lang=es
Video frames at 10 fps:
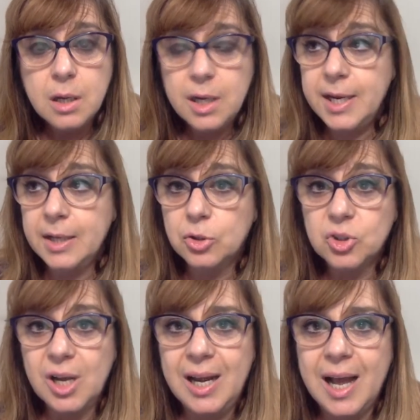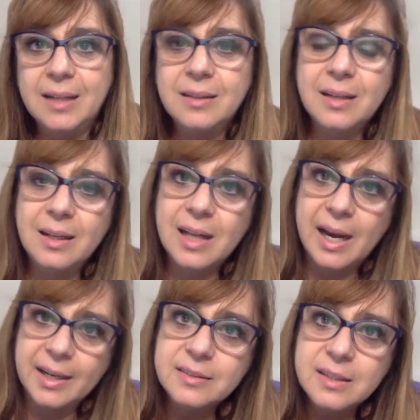Y entonces la
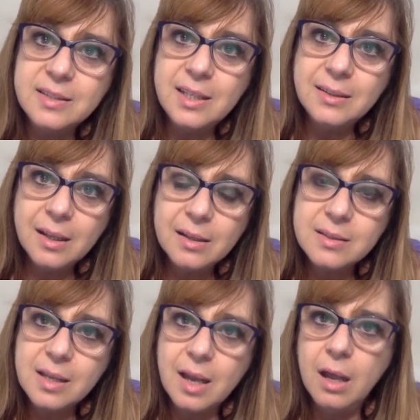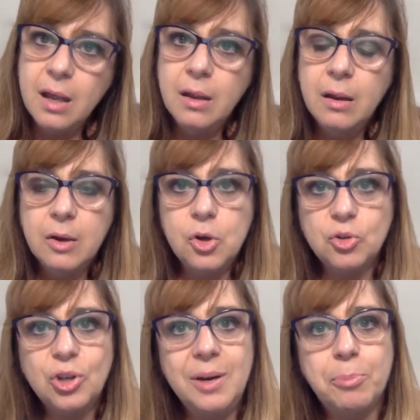anestesista decía no
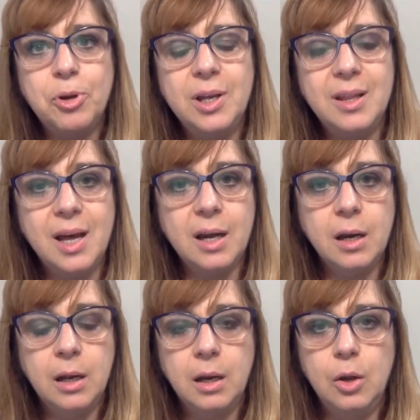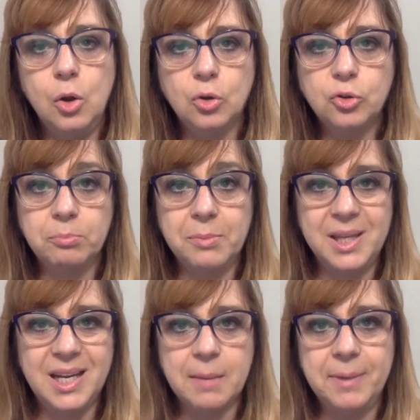se le puede dar los
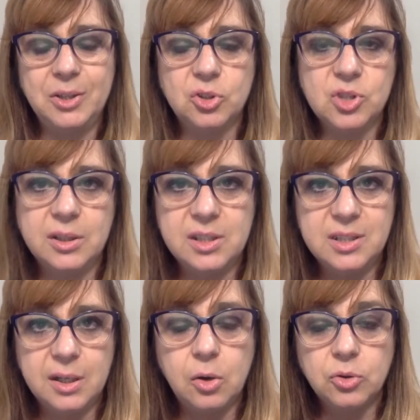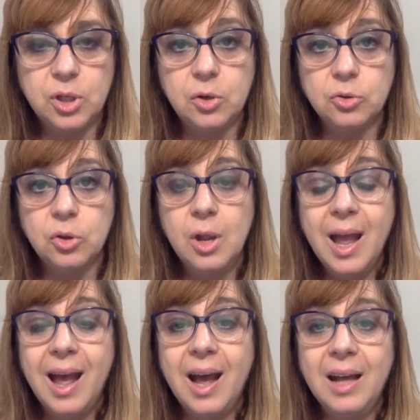medicamentos antipsicóticos
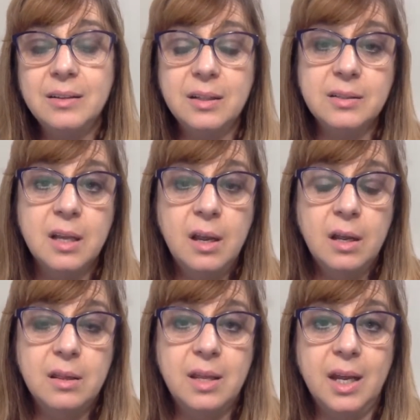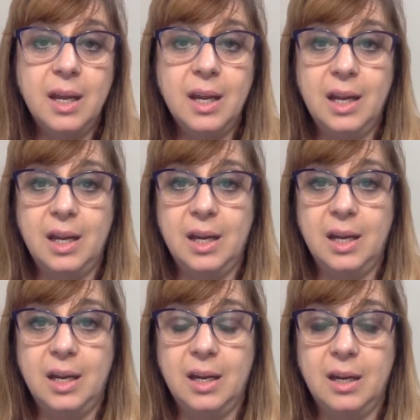antes de,
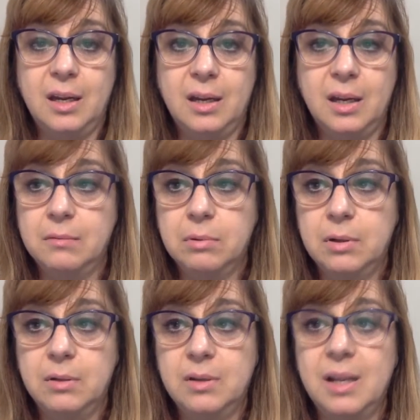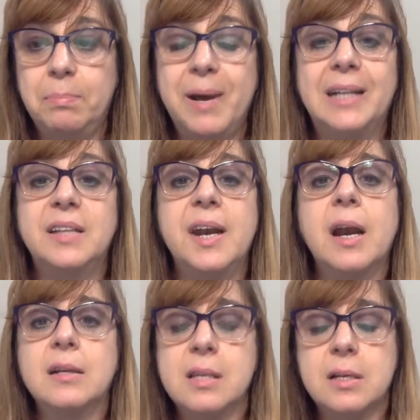eh, eh, para tener
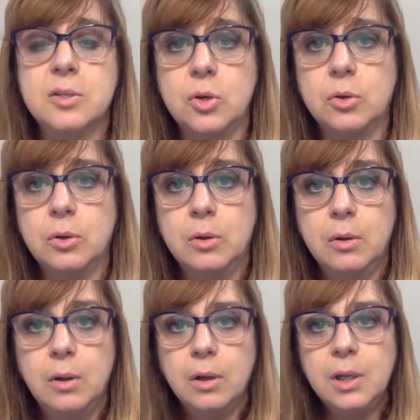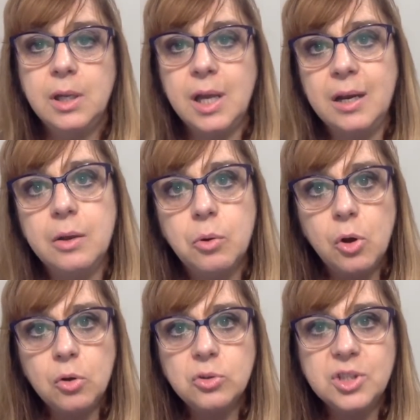la sedación. Y el
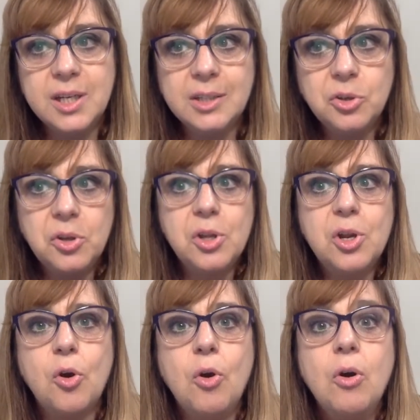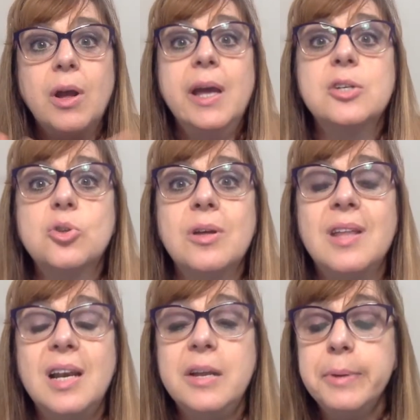neurólogo psiquiatra dijo, eso es
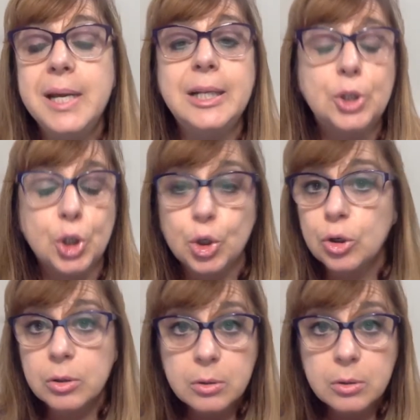de librito.